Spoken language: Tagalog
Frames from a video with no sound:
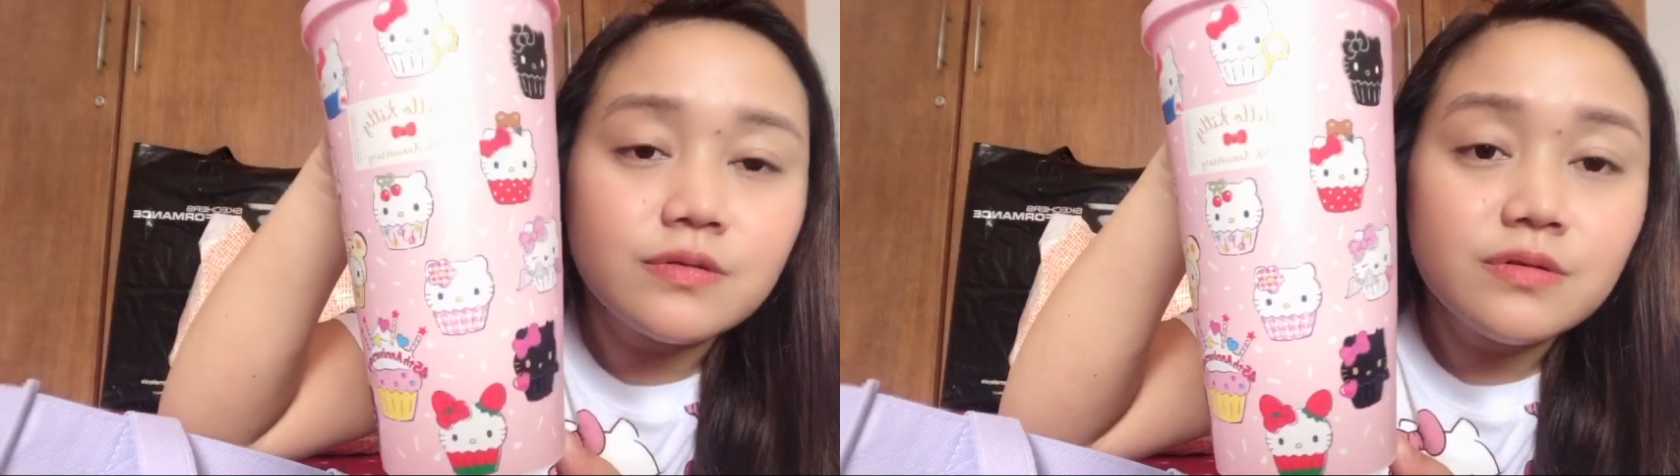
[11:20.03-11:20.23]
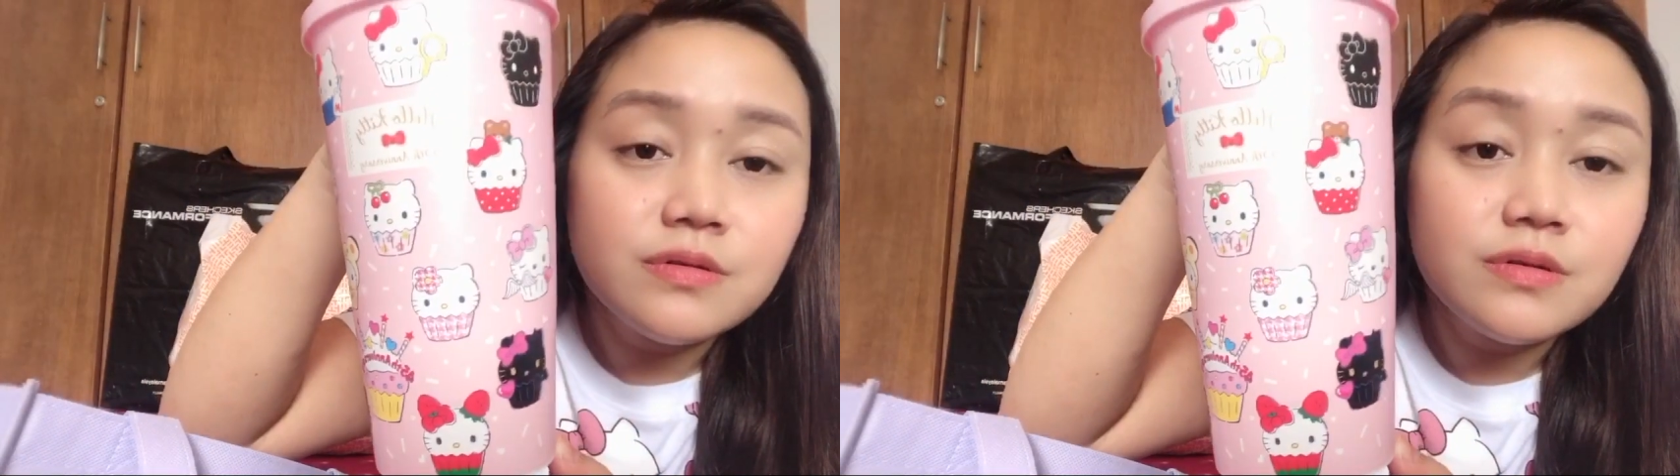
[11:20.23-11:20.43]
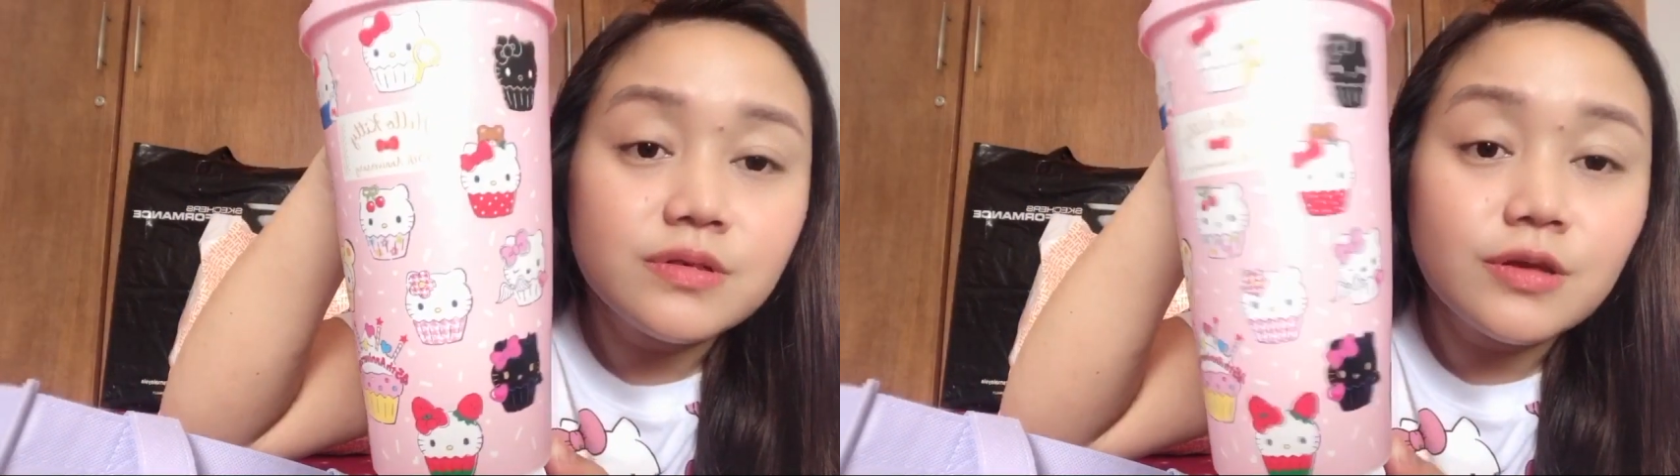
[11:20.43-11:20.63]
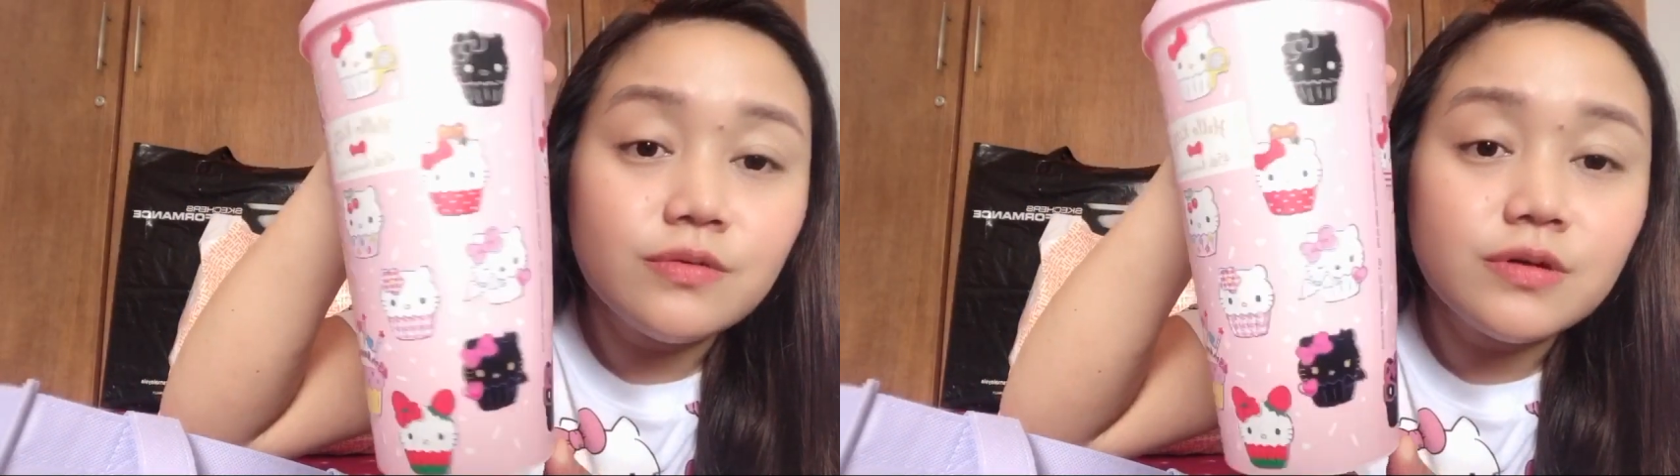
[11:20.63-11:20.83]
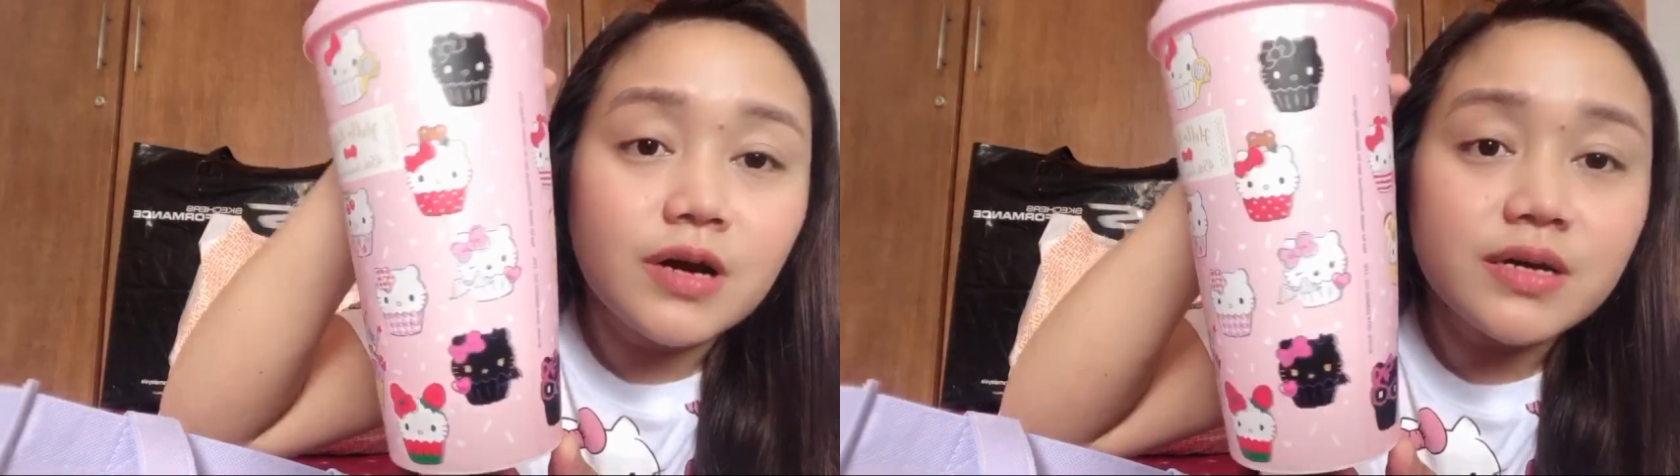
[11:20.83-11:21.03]
Kita nyo
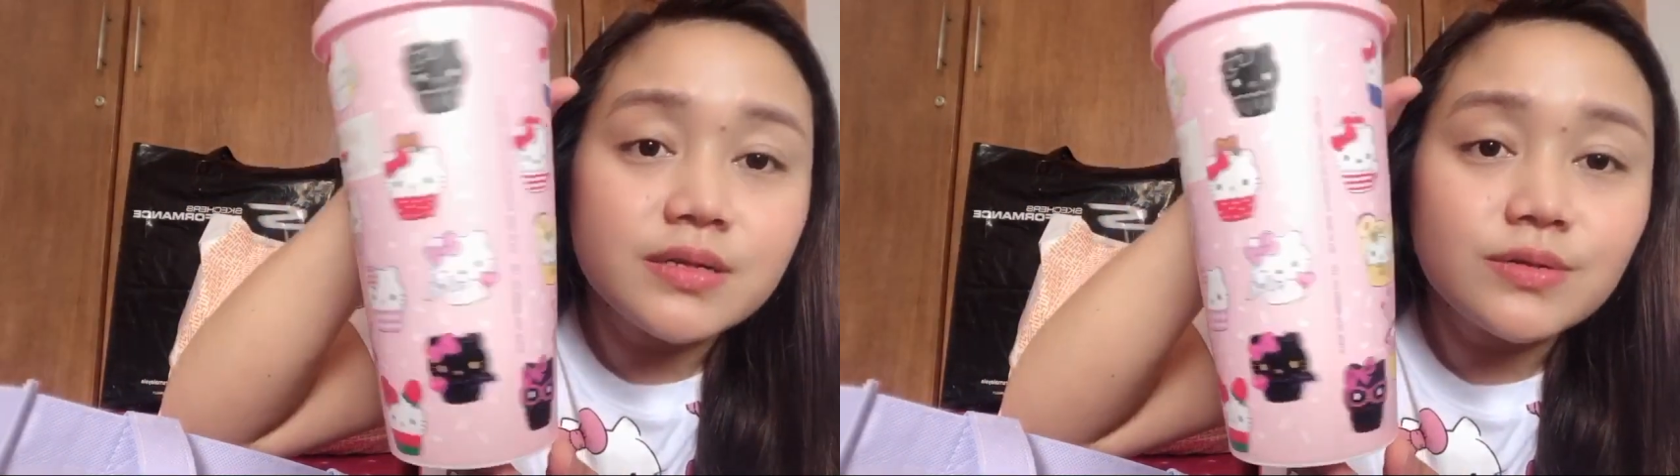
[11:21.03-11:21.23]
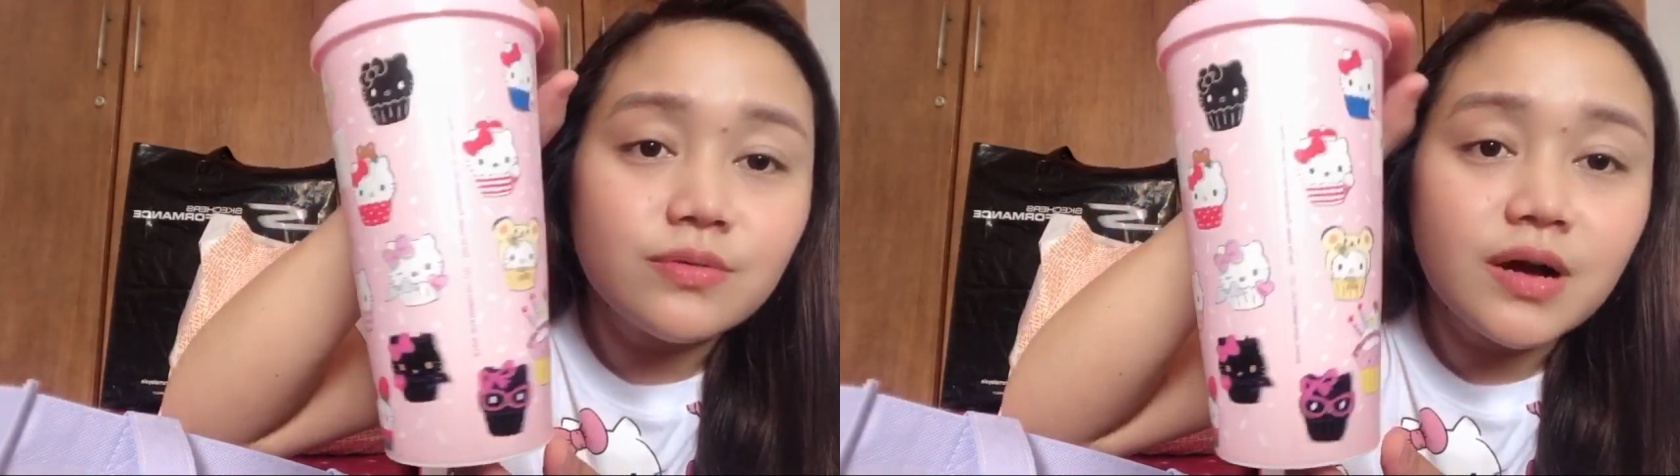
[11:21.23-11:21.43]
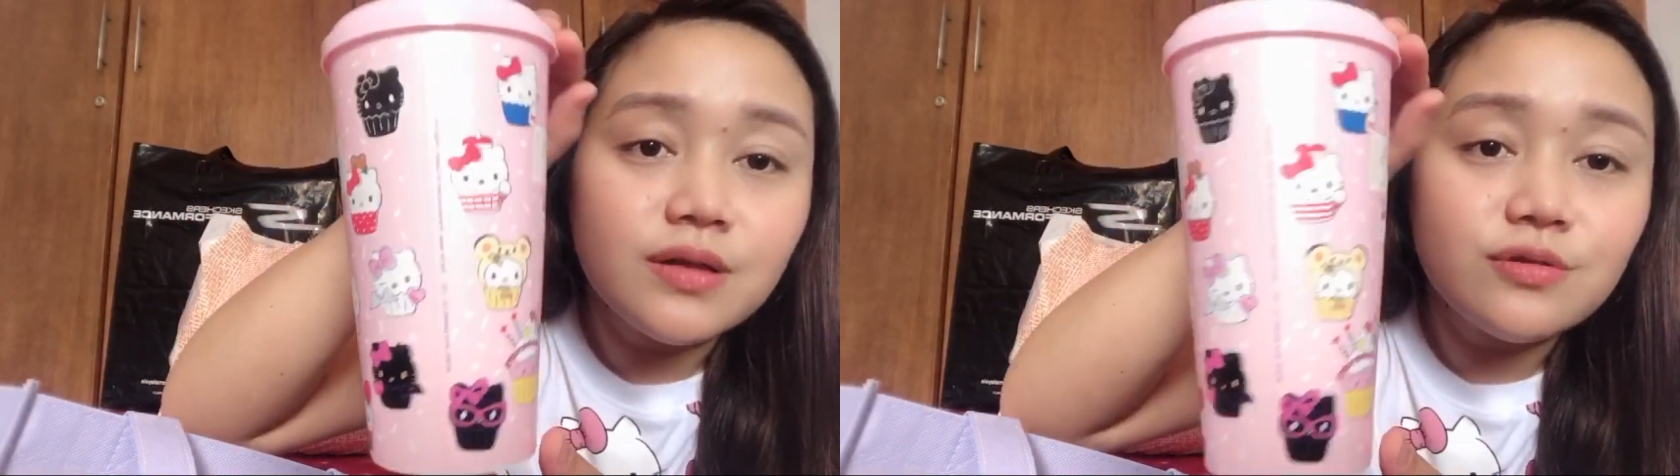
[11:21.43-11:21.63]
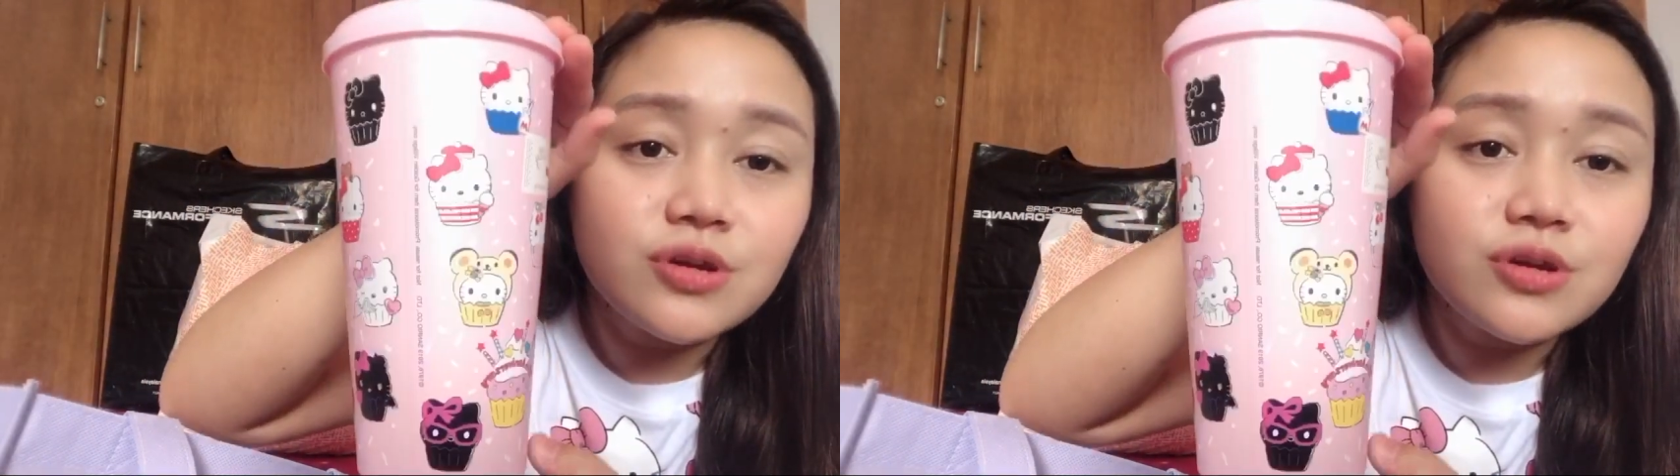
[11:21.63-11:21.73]
guys kung gaano siya